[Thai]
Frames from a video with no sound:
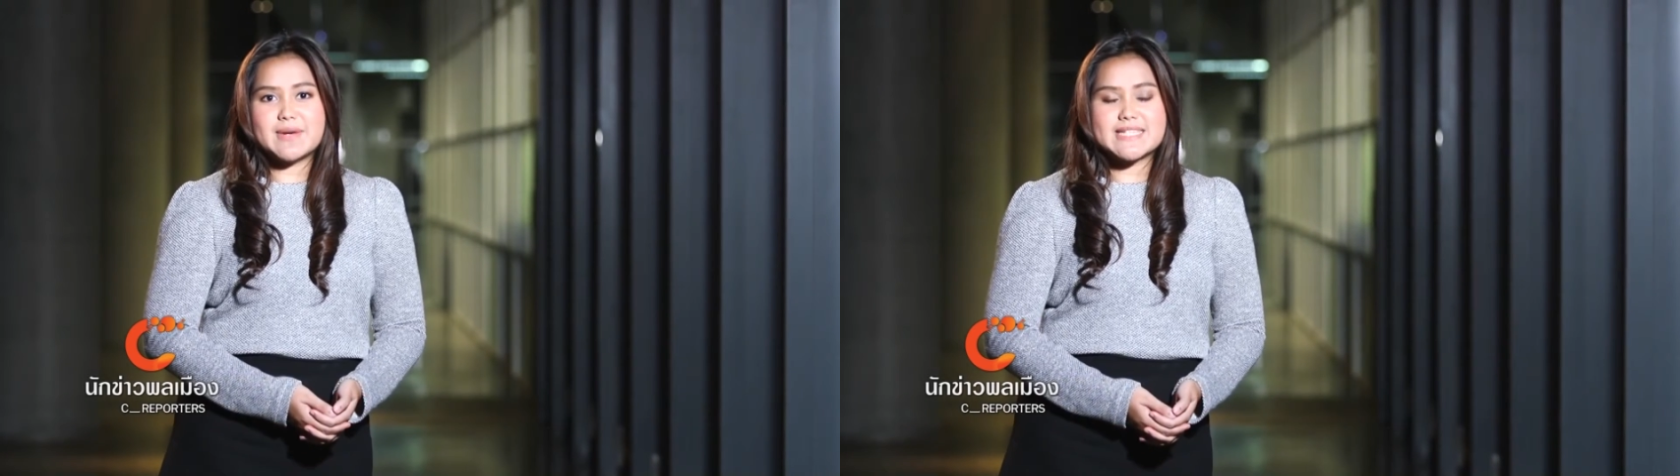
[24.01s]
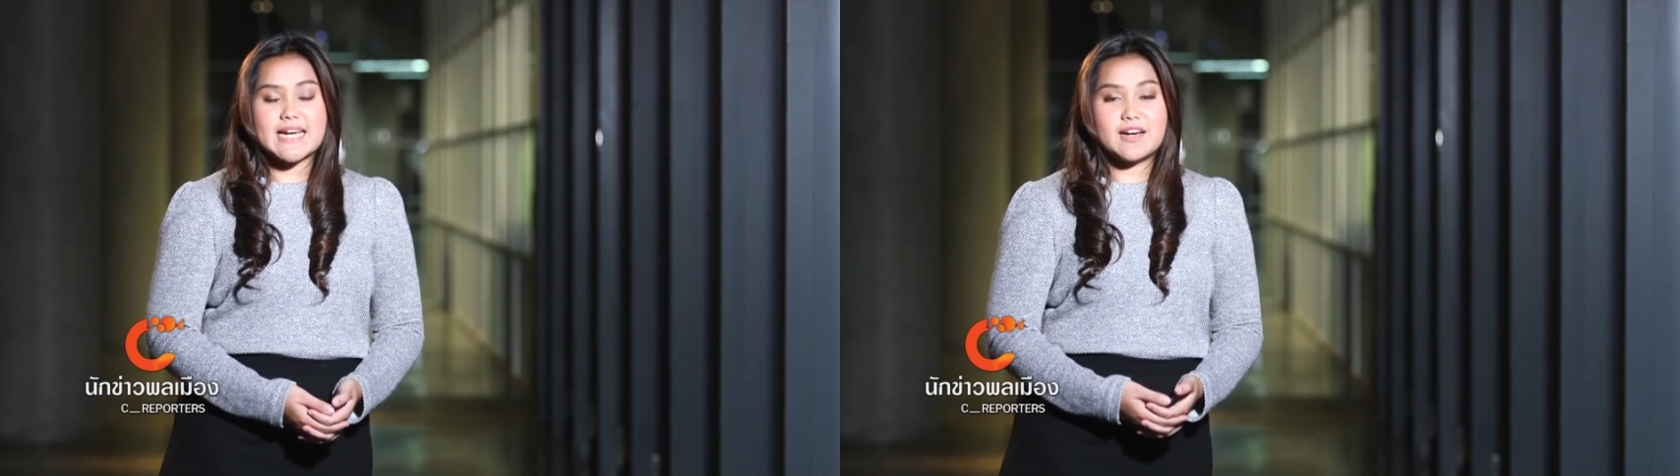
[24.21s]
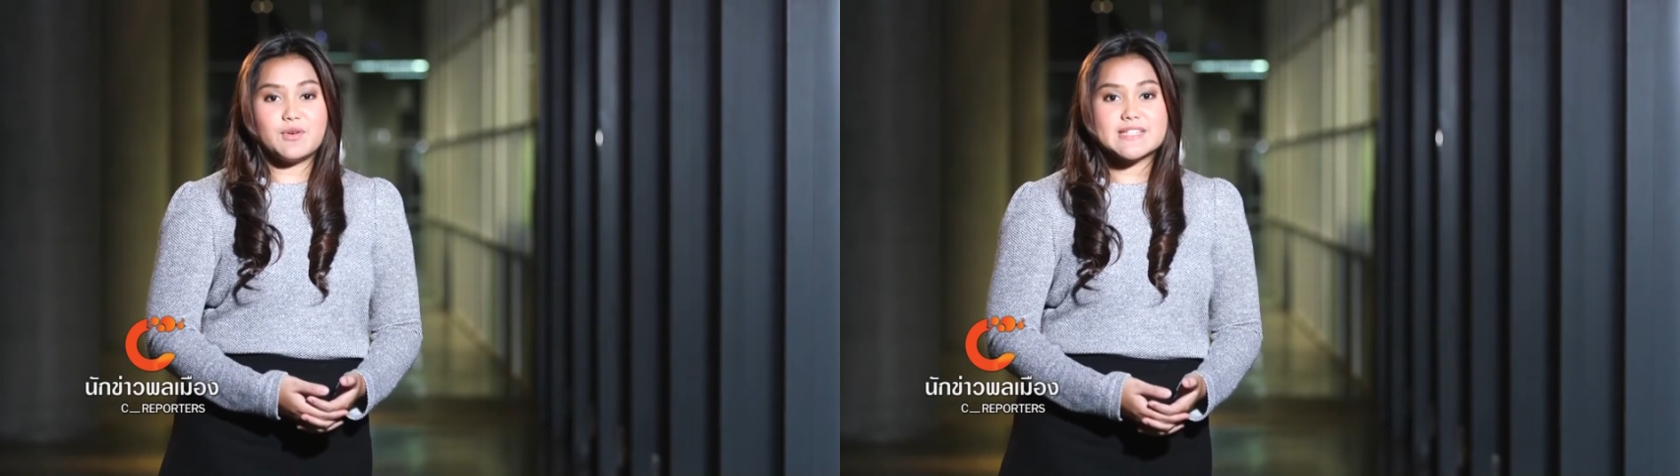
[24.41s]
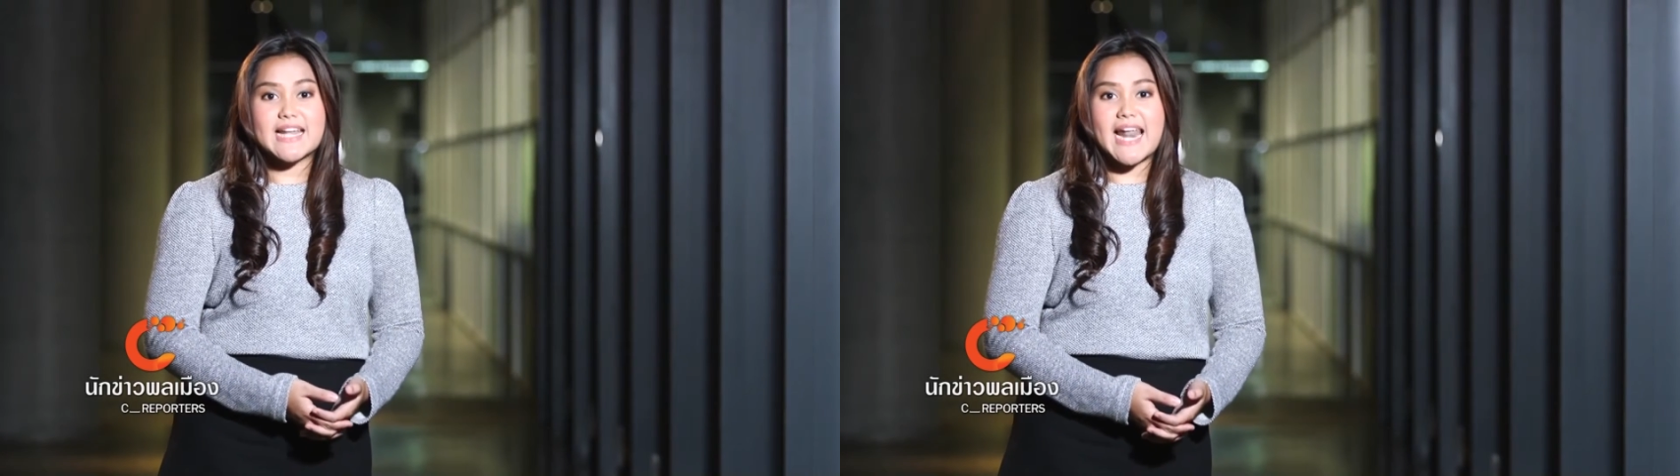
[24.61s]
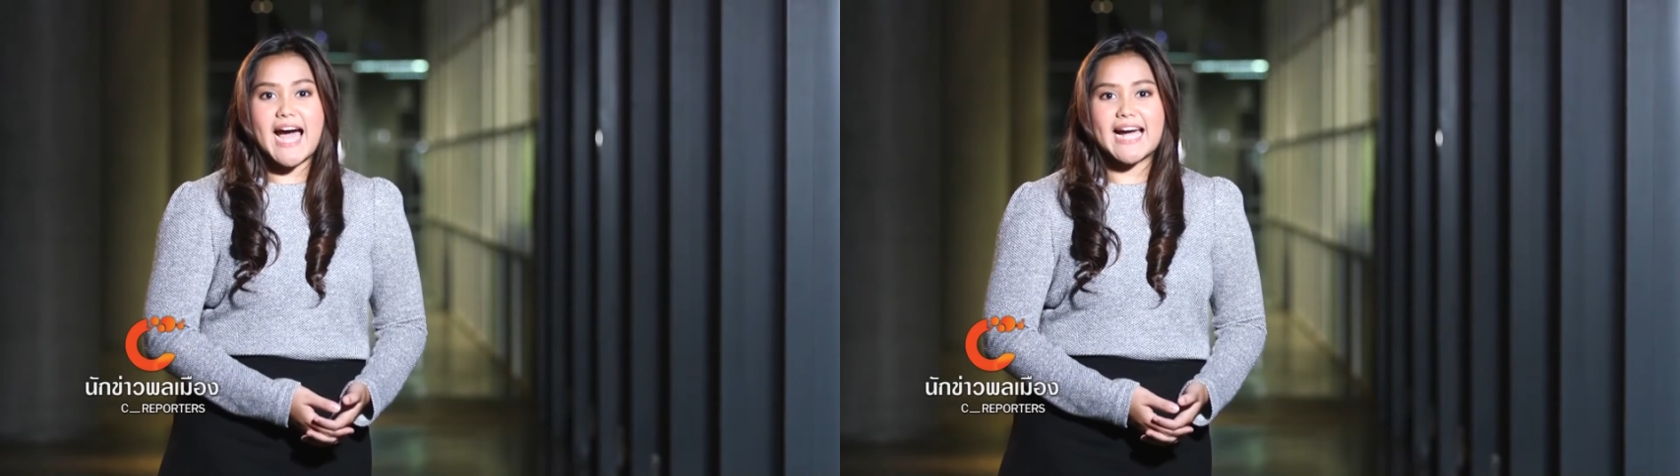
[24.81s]
มาจากคำว่าส
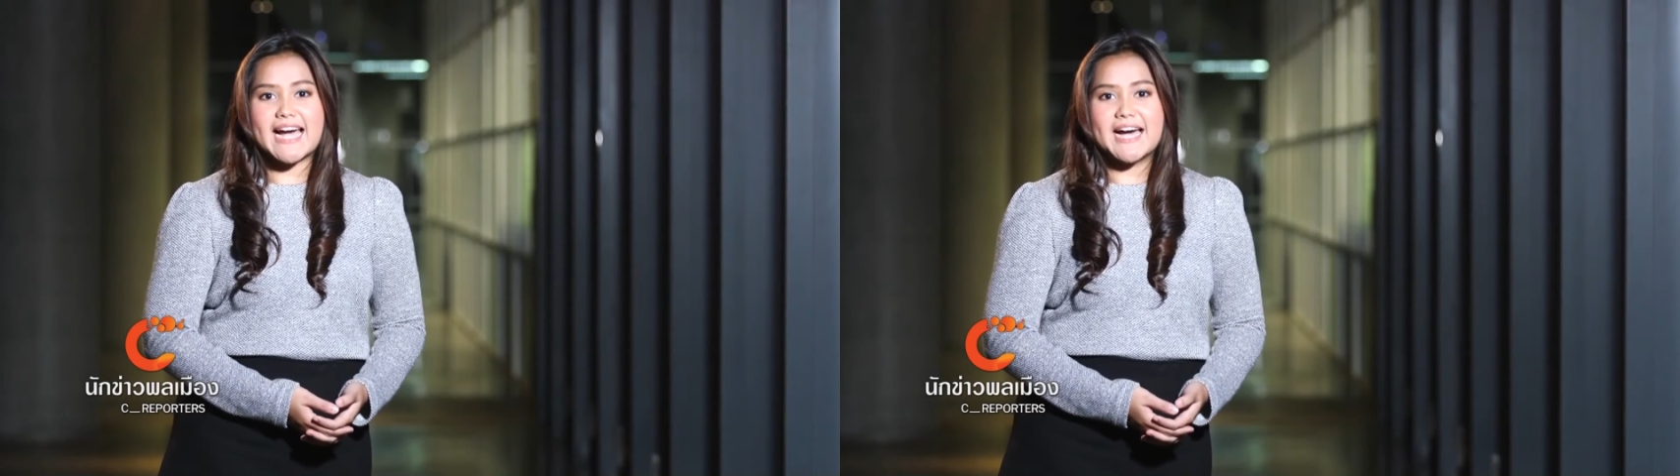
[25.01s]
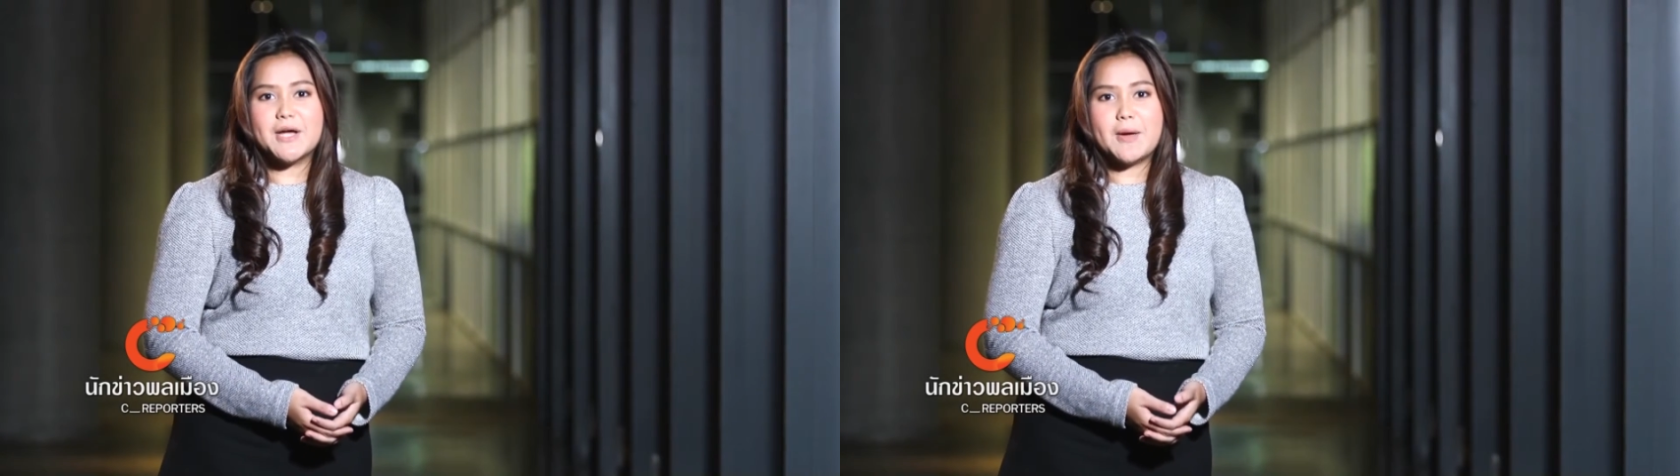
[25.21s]
ลากค่ะ